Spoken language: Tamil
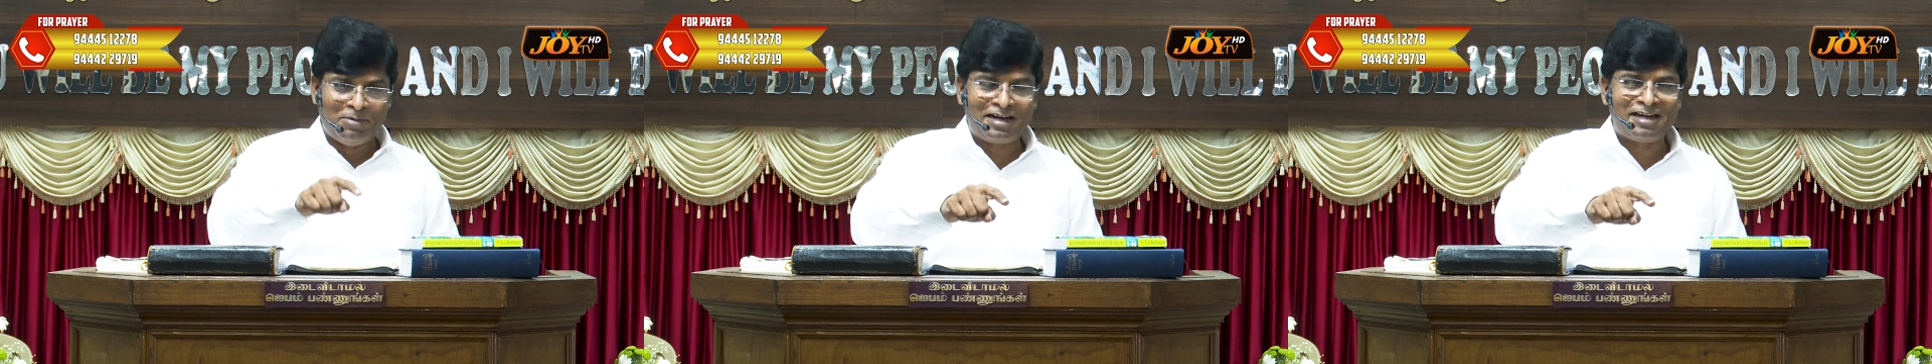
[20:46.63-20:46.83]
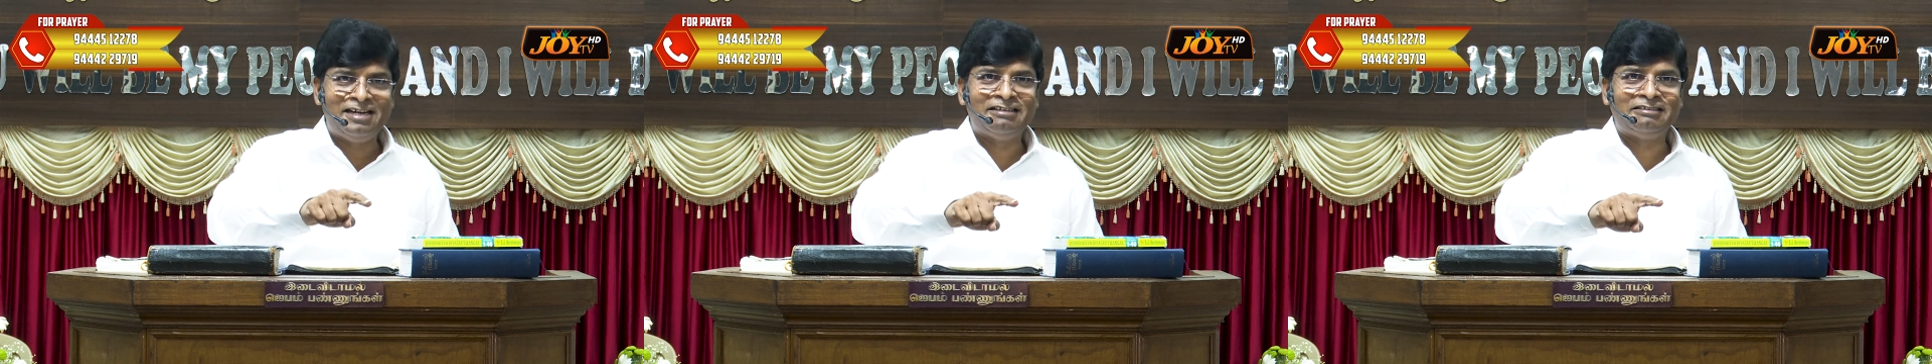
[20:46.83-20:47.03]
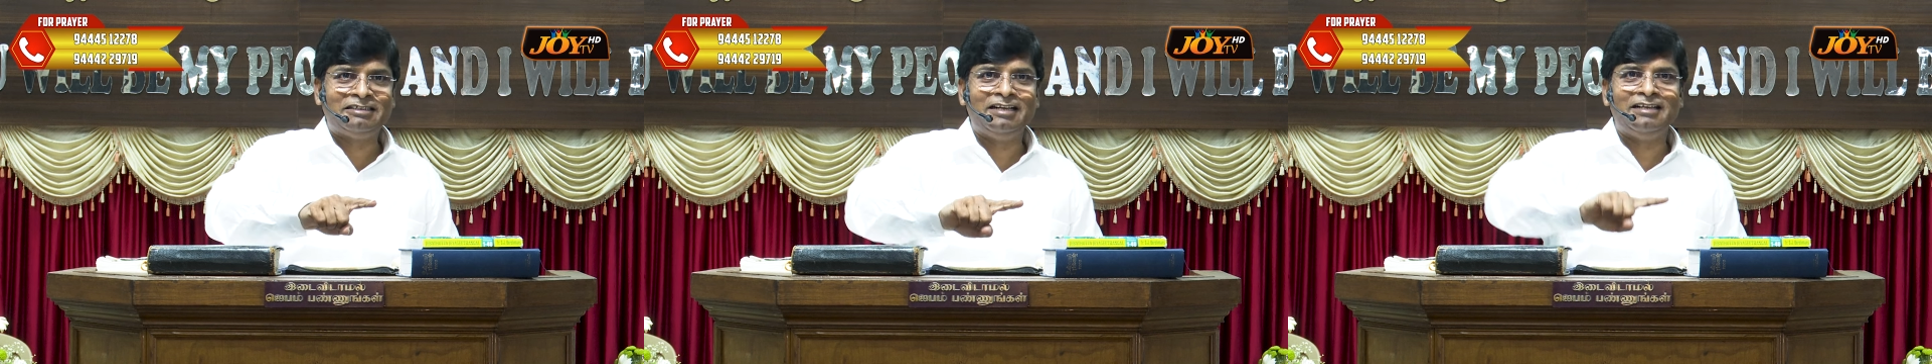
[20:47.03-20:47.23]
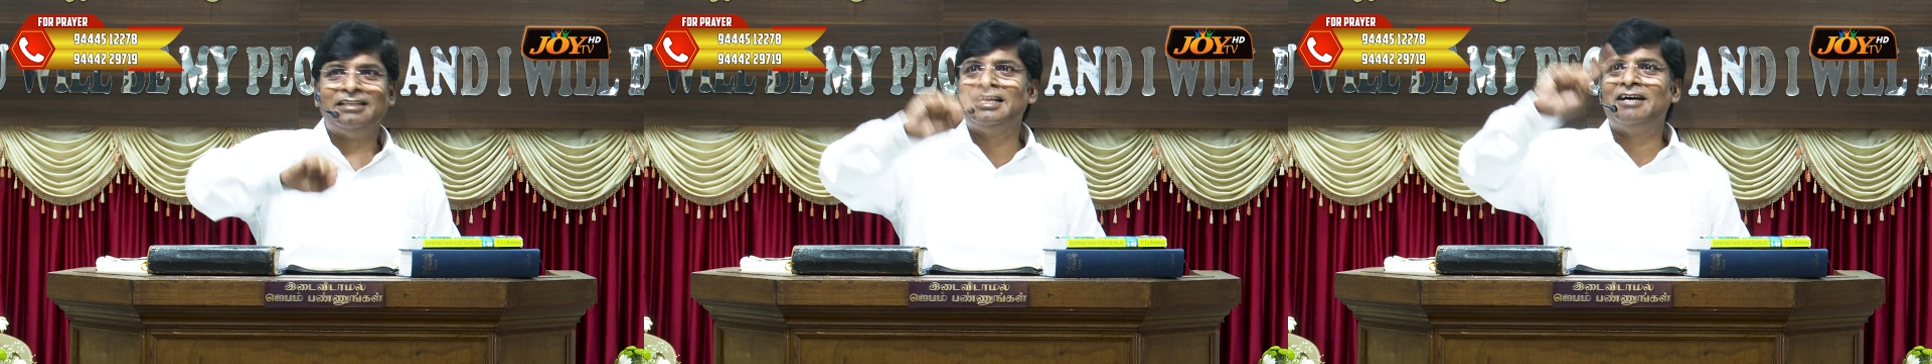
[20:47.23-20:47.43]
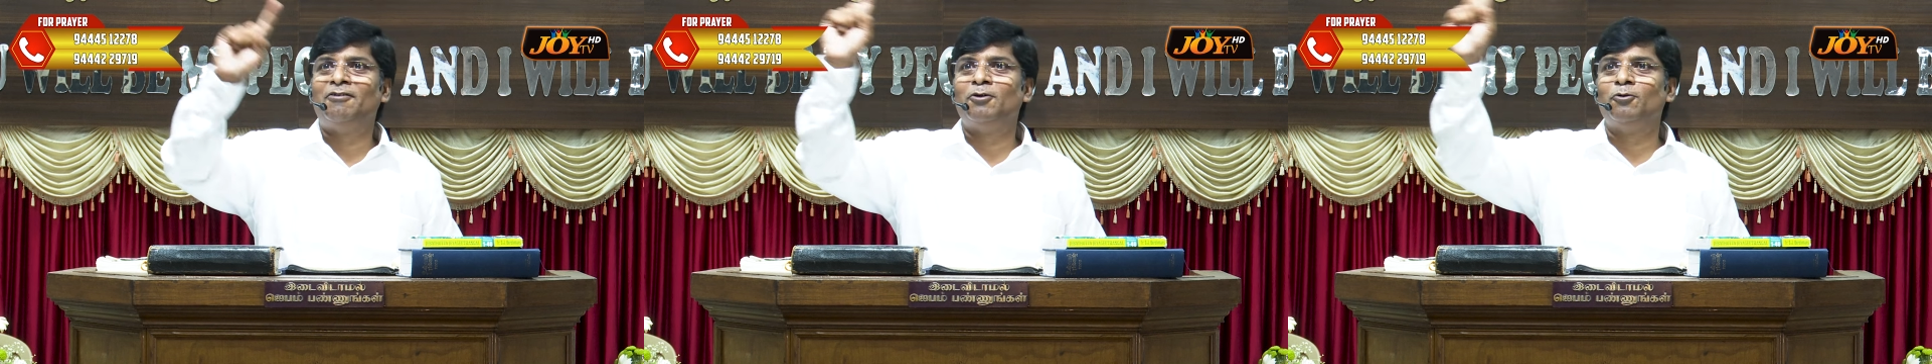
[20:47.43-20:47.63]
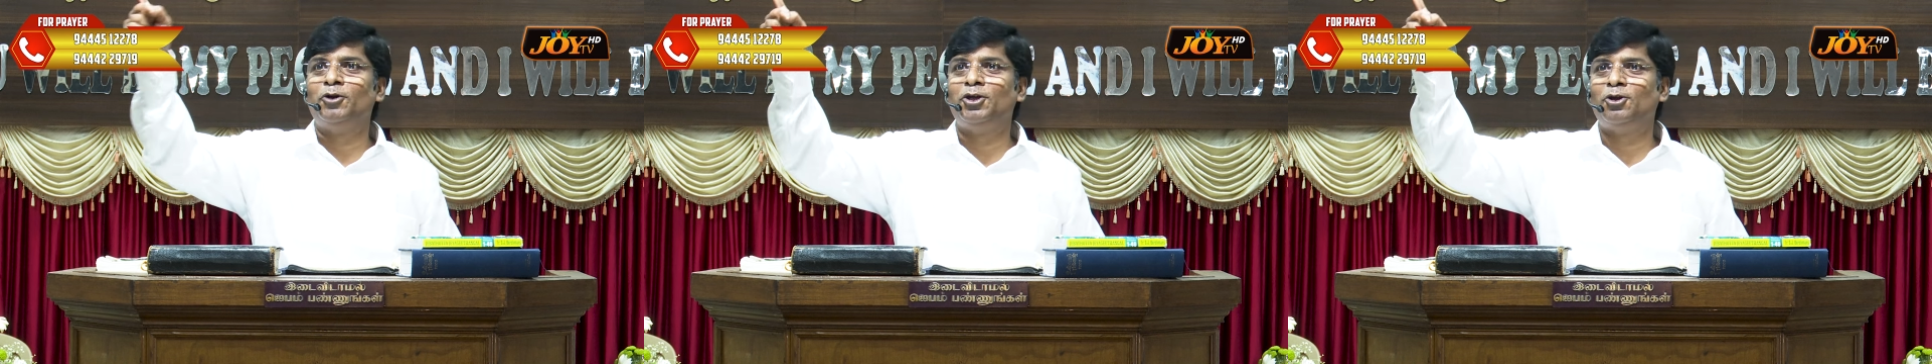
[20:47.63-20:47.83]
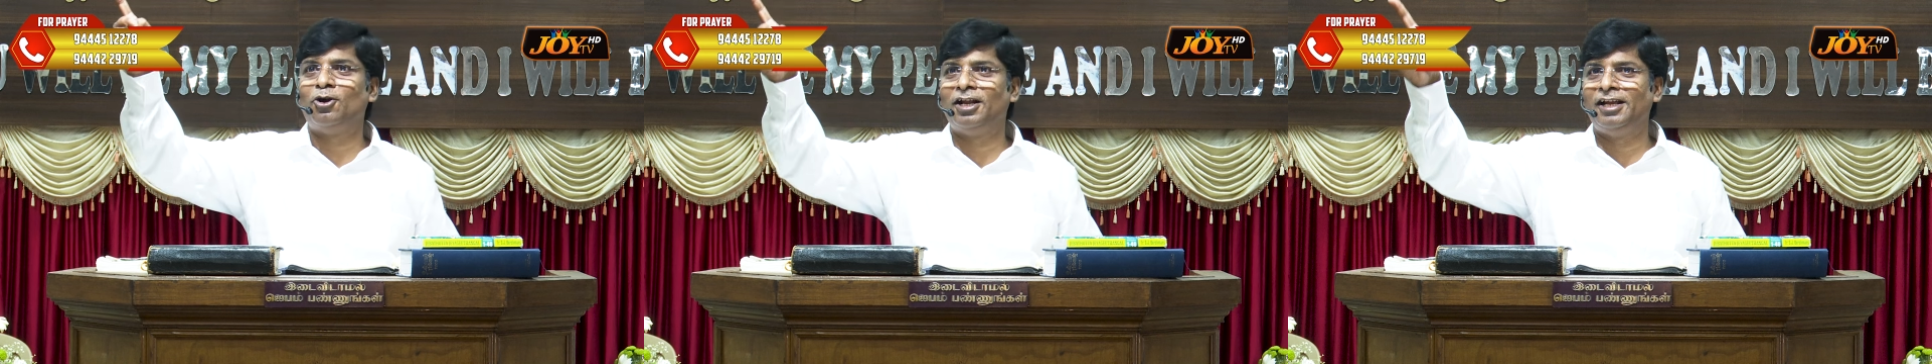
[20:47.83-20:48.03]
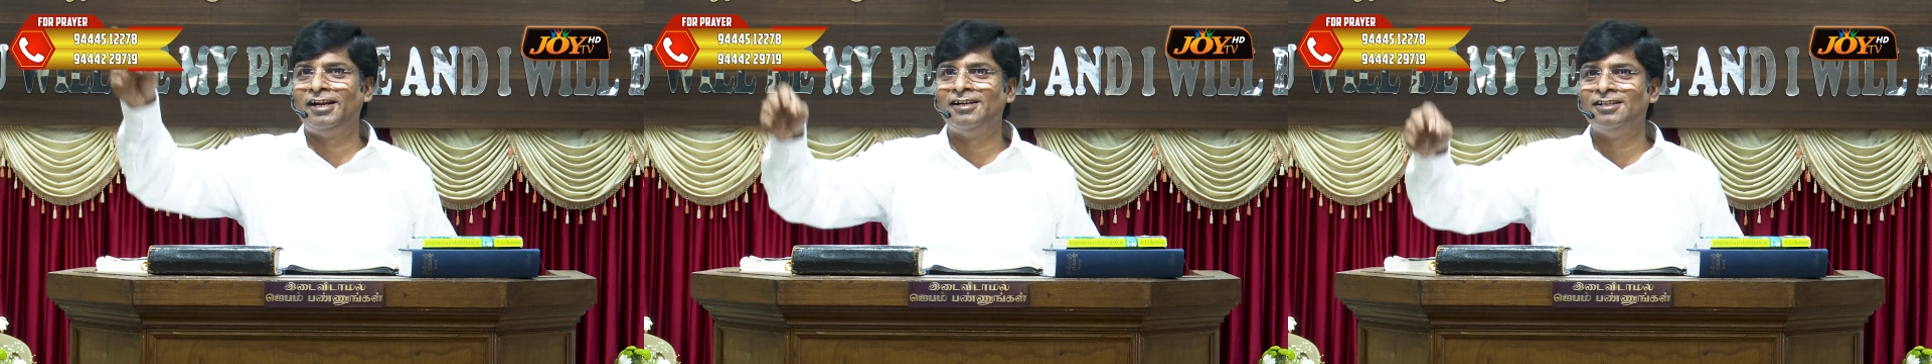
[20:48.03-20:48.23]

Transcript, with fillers: மரணத்திலிருந்து அவர் உயிரோடு